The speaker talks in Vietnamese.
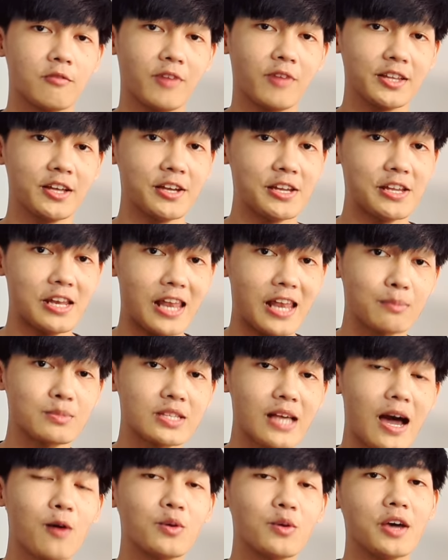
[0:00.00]
Vậy thì làm
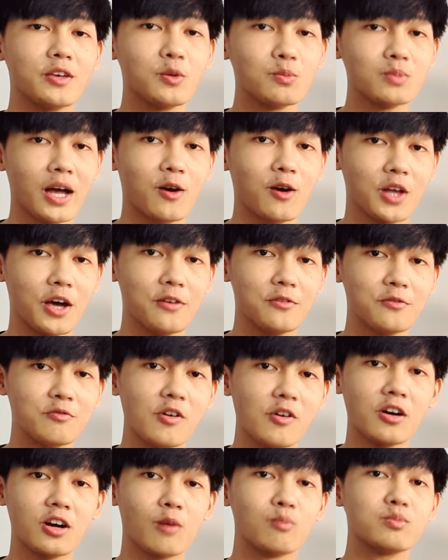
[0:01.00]
sao để chúng ta có thể
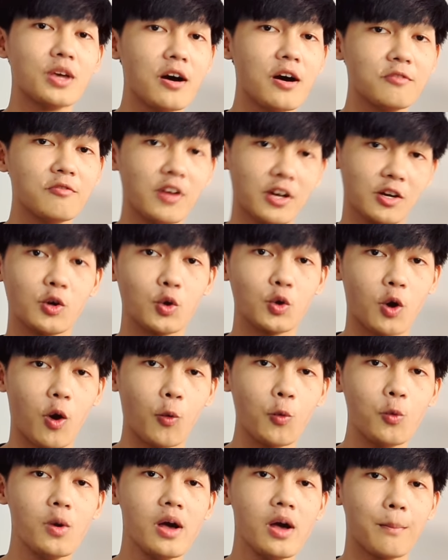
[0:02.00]
vừa không nhớ về người yêu
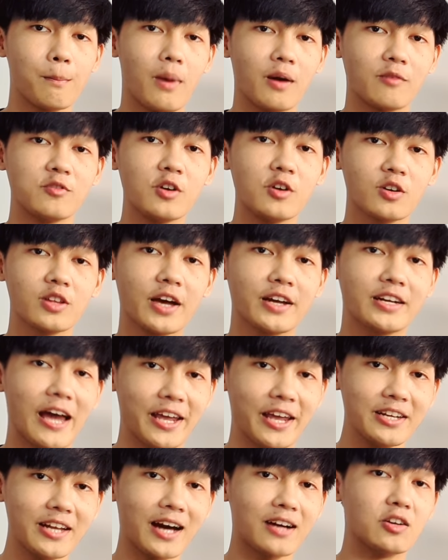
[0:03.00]
cũ mà vừa có thể
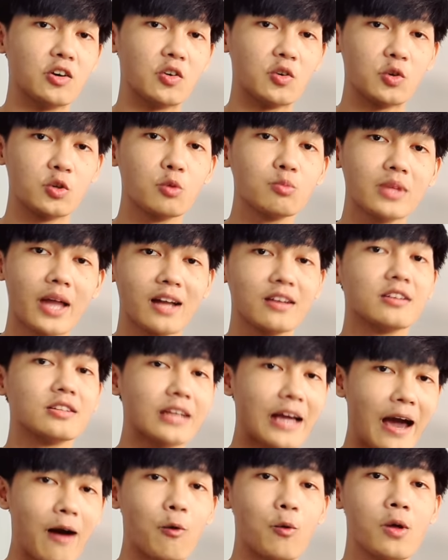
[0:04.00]
đẩy năng lượng của chúng ta
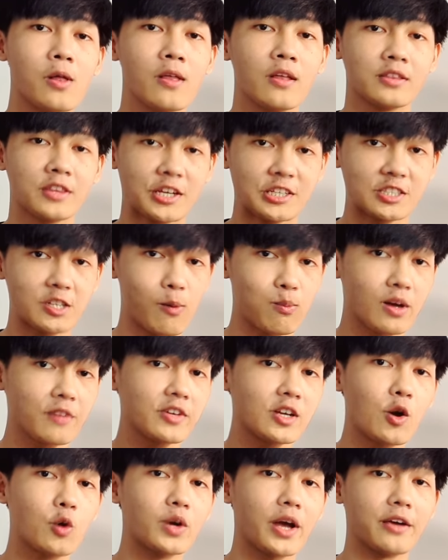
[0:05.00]
lên cao? Thì trong cái
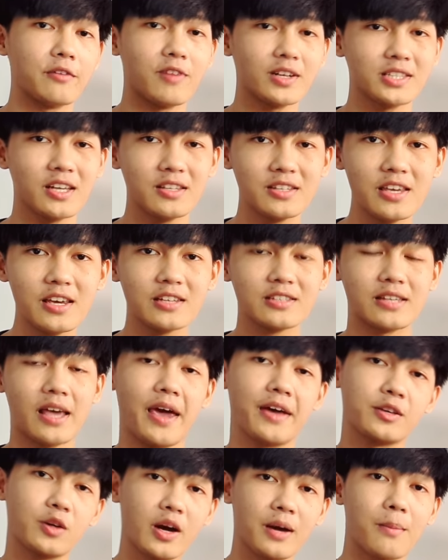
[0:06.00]
video này Phan sẽ chia
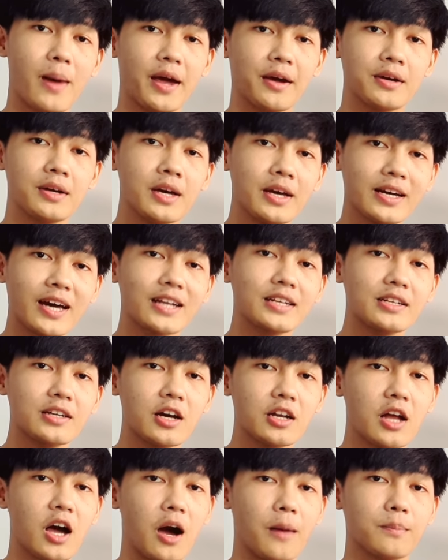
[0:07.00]
sẻ cho các bạn cách
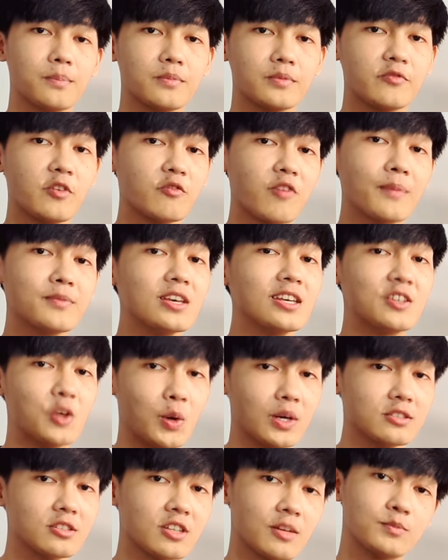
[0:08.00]
kết hợp phương pháp di
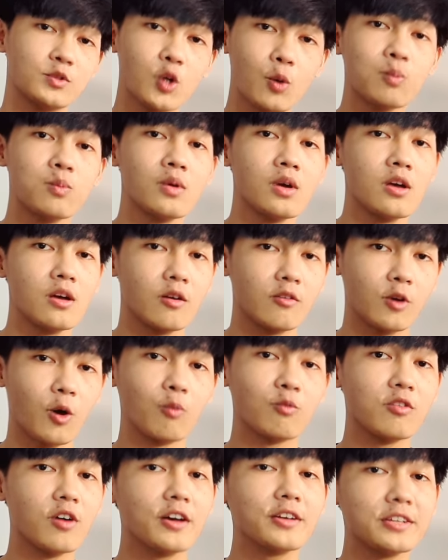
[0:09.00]
chuyển sự tập trung
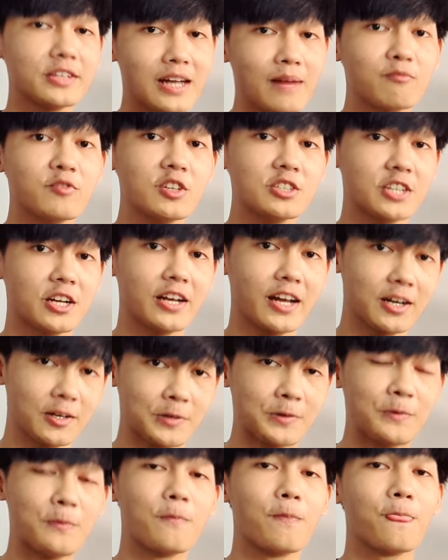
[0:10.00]
cùng với năm phương trình năng
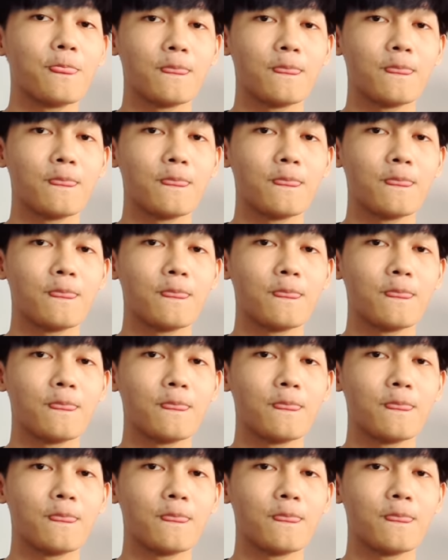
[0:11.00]
lượng.